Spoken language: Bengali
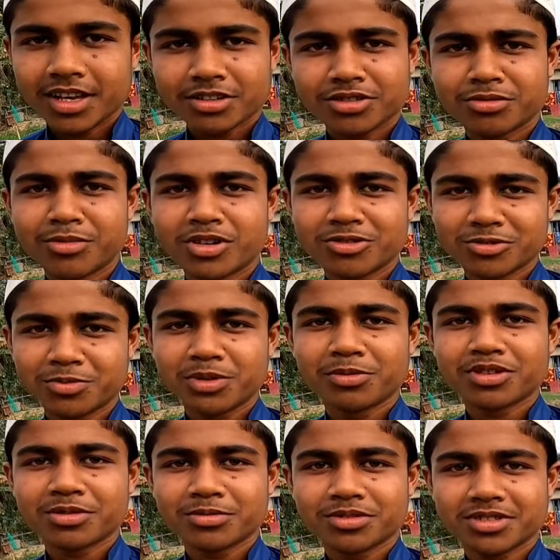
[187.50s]
একজন মানুষ
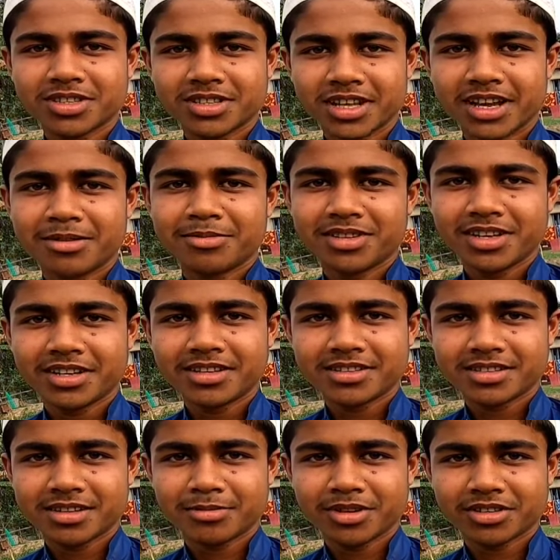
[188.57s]
বিপদে পড়ছে তাই আমি দিয়ে
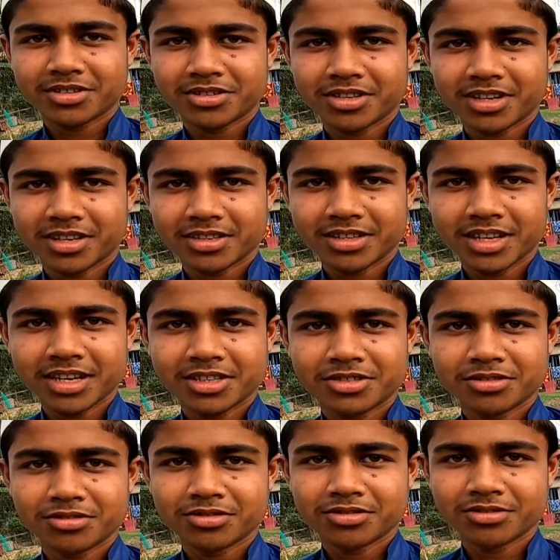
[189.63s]
দিছিলাম একশো টাকা তেলের
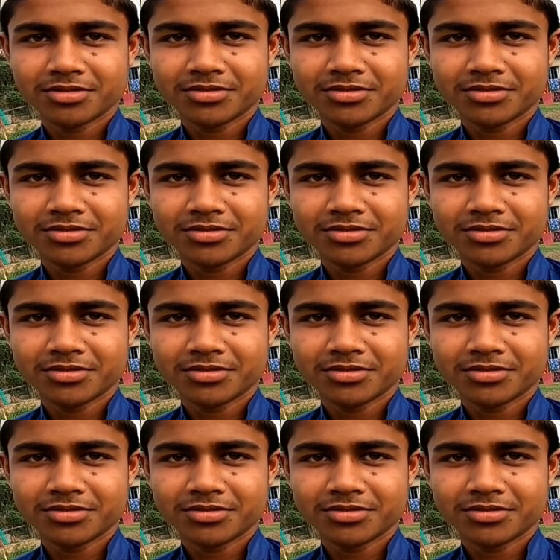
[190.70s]
জন্য